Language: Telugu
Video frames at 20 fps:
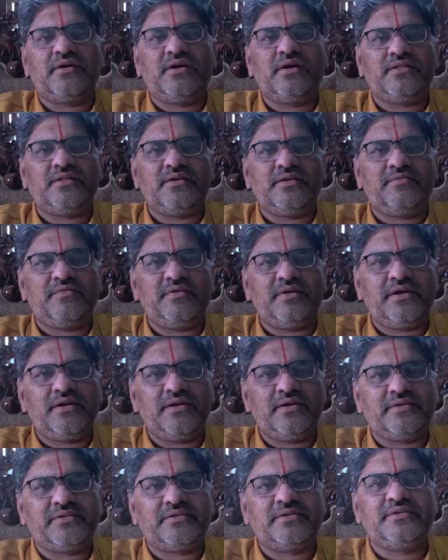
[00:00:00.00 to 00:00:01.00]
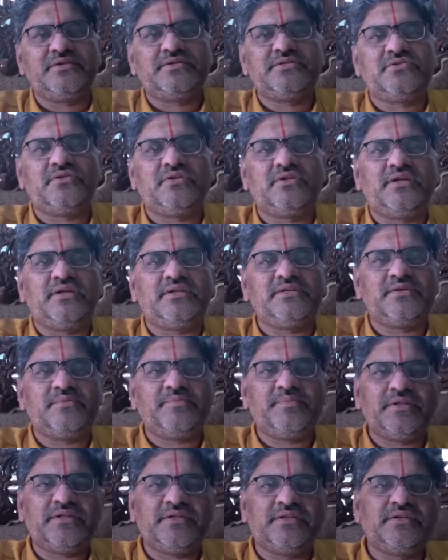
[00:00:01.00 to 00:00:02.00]
గత ఇరవై ఏళ్ల క్రితం నుంచి కూడా నేను
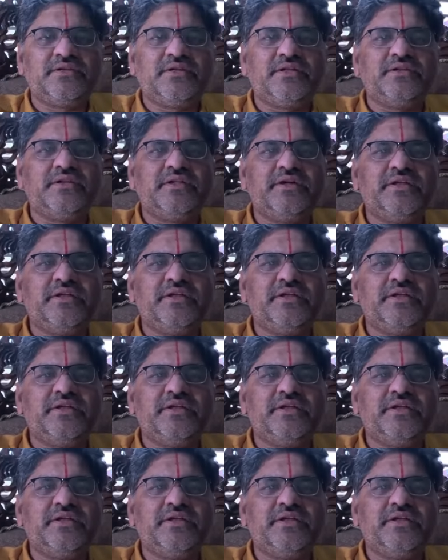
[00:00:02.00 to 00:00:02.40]
చెప్పేది ఏంటంటే